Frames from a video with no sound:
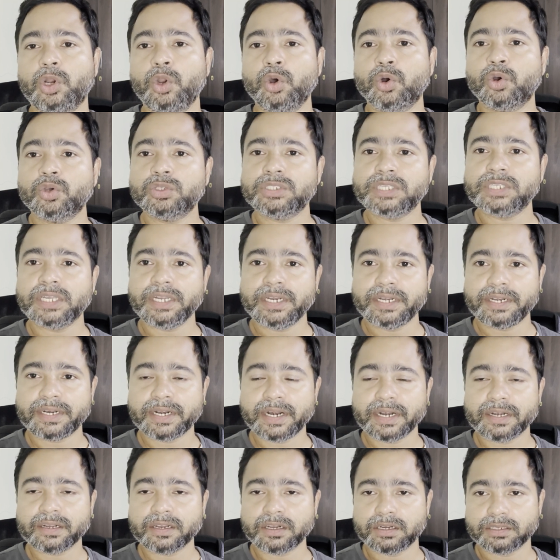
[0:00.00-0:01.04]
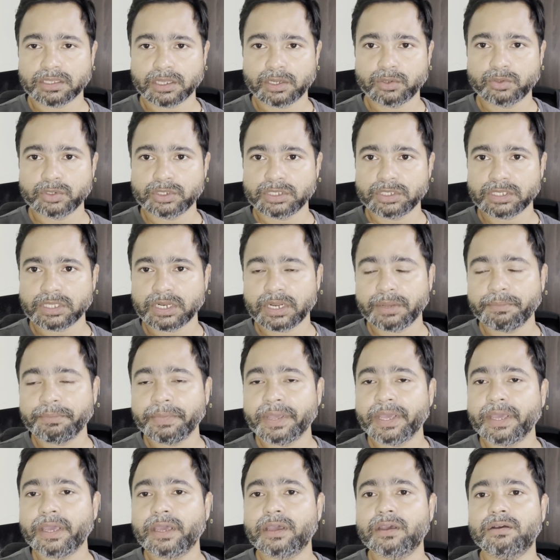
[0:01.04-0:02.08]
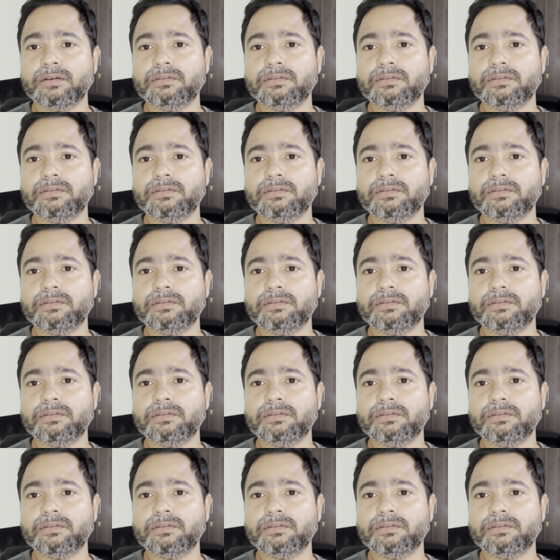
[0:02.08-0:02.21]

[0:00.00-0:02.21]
लोगों से इंटरेक्ट करता हूँ जितना मैं